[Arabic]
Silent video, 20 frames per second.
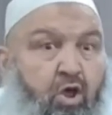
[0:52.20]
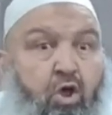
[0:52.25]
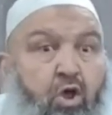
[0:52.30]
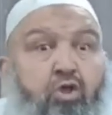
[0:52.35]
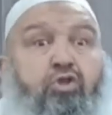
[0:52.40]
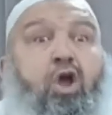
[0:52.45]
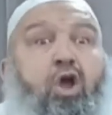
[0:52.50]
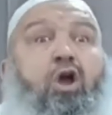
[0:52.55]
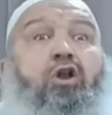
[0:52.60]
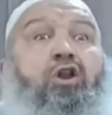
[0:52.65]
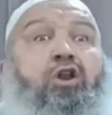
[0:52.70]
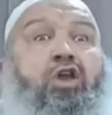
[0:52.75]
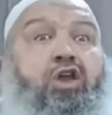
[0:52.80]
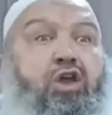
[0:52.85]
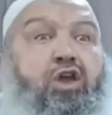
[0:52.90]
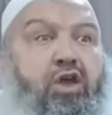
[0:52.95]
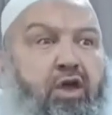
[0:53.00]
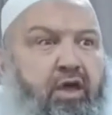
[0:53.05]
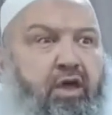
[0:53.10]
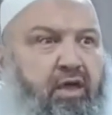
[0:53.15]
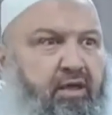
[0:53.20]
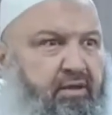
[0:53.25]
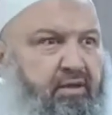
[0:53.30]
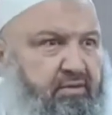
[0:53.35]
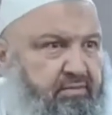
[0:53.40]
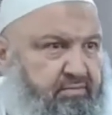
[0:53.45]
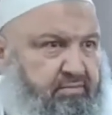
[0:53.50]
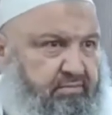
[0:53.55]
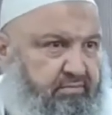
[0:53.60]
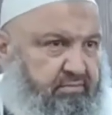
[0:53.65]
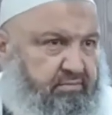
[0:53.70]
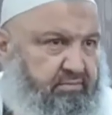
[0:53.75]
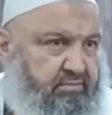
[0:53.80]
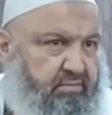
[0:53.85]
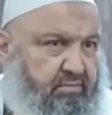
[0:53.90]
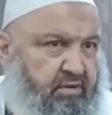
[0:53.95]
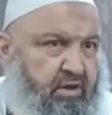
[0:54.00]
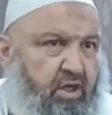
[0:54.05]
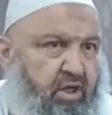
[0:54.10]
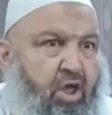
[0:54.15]
تعال هي
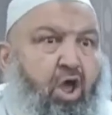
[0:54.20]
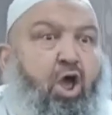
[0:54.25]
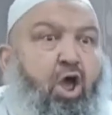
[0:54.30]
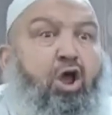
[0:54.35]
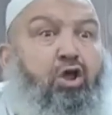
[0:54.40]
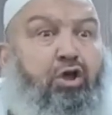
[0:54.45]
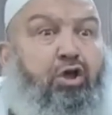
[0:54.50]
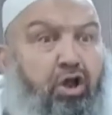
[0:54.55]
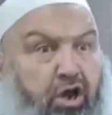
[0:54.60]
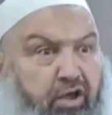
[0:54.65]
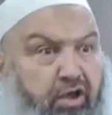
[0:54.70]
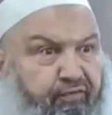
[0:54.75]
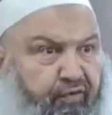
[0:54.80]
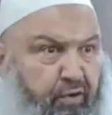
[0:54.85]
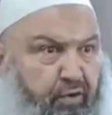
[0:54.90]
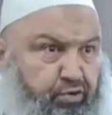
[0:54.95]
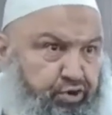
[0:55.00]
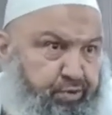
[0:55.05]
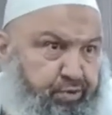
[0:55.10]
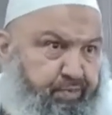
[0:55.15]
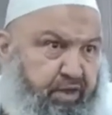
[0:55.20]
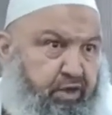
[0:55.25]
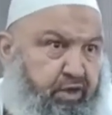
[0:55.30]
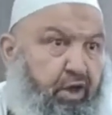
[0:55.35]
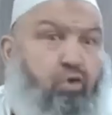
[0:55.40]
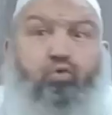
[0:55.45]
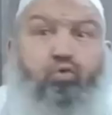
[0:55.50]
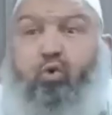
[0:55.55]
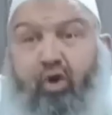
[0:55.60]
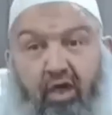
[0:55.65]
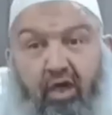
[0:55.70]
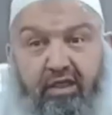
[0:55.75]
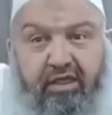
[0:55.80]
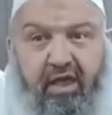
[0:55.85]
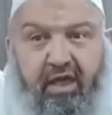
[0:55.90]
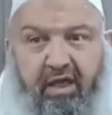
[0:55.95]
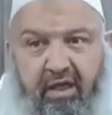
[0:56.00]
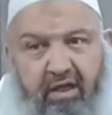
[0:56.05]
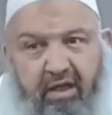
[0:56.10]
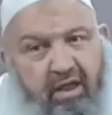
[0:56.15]
قريفه وشبيك هذوك
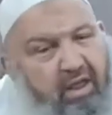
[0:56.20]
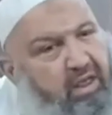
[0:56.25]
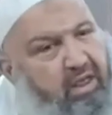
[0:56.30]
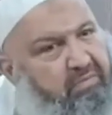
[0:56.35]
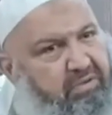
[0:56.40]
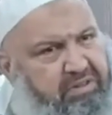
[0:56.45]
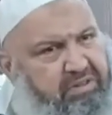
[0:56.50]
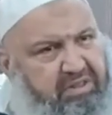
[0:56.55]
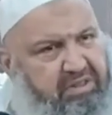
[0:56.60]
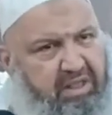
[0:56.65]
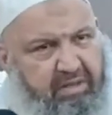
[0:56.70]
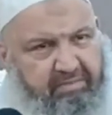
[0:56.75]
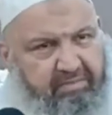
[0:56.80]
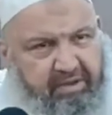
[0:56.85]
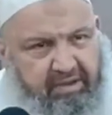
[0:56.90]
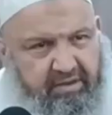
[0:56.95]
كذا آه، قدامك